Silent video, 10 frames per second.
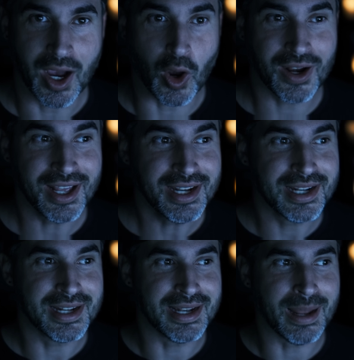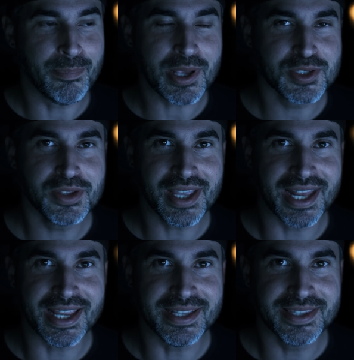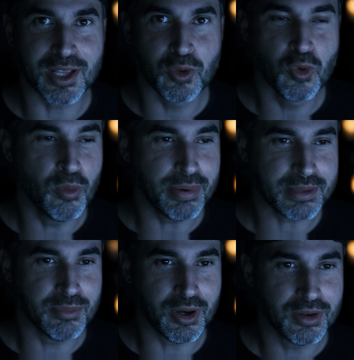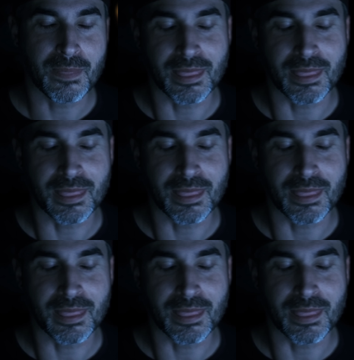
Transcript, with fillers: Or là, la personne, elle a une tête complètement...